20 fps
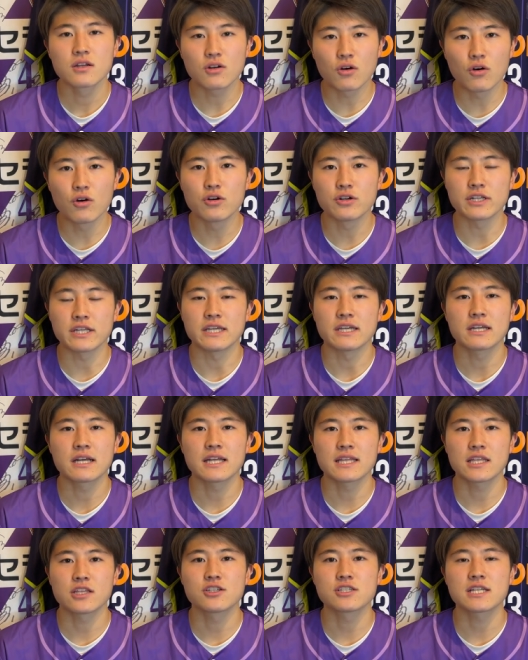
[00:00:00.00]
候補に
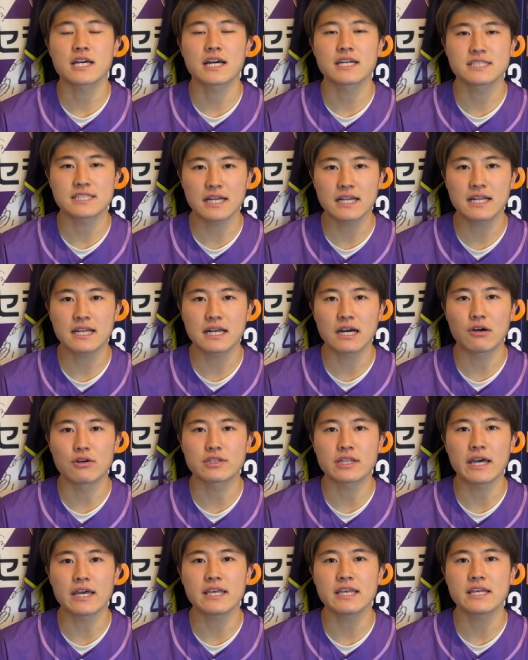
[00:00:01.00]
片野坂サッカーを
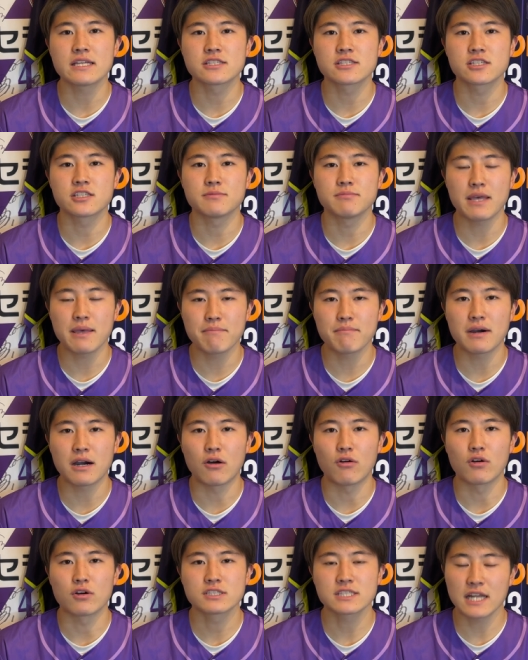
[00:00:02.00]
体現するメンバー
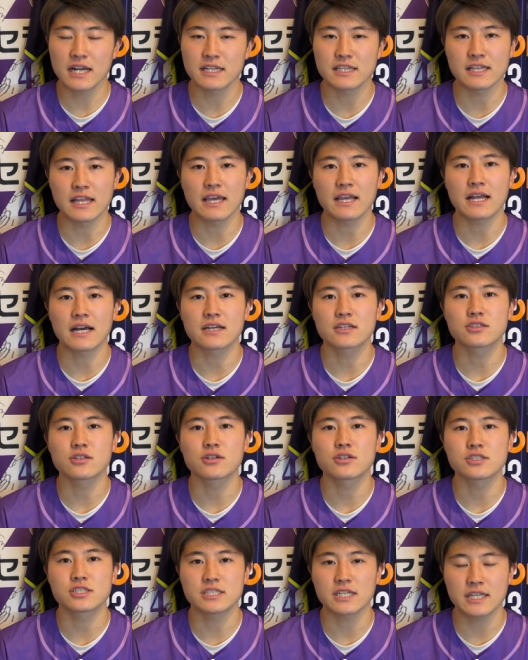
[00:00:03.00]
をさらにね、獲
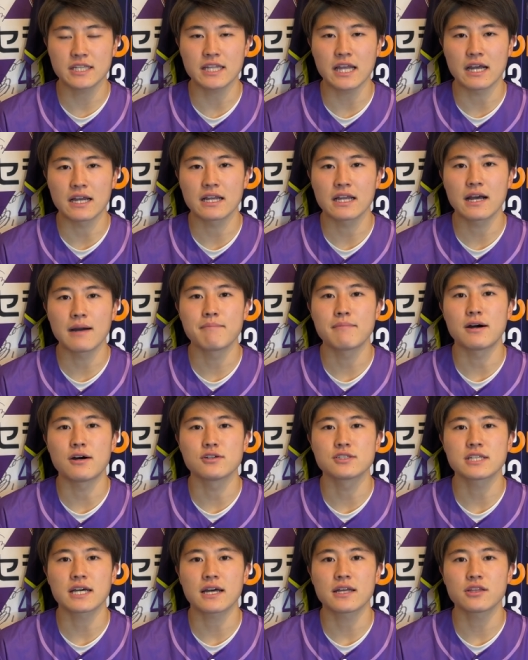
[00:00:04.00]
得してきたガンバ
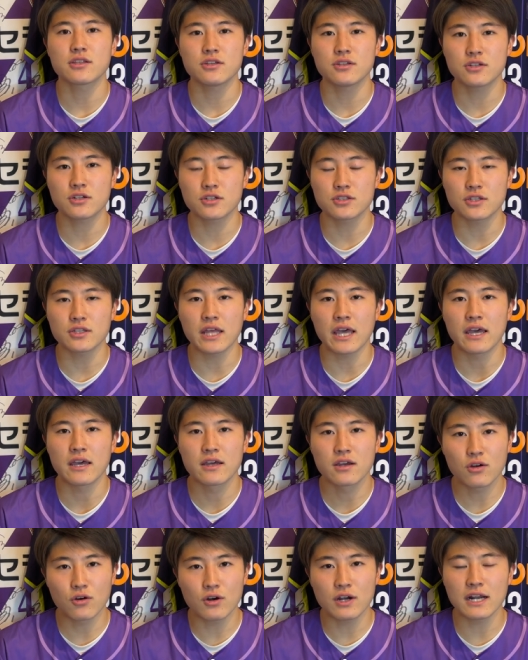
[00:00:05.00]
大阪ということで、
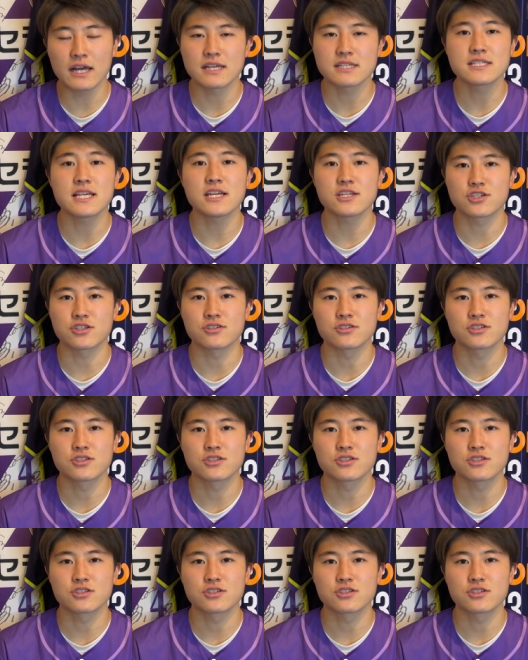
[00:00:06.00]
ここから選手